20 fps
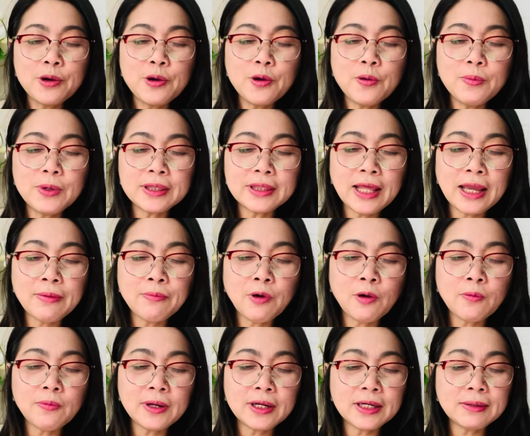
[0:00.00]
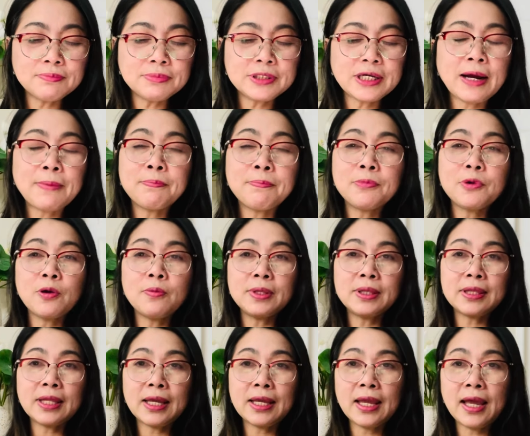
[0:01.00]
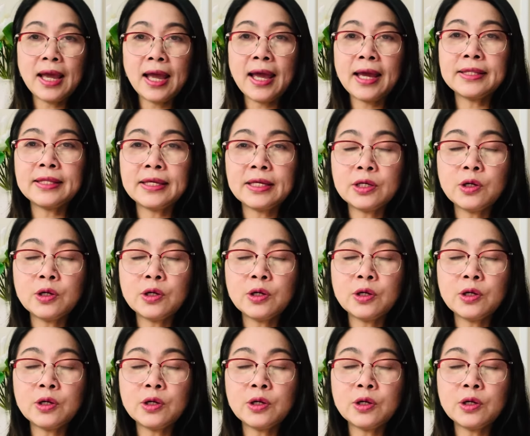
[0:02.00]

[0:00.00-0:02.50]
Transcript: khu Bình Tây 1 là 500 khu Bình Tây 2 thì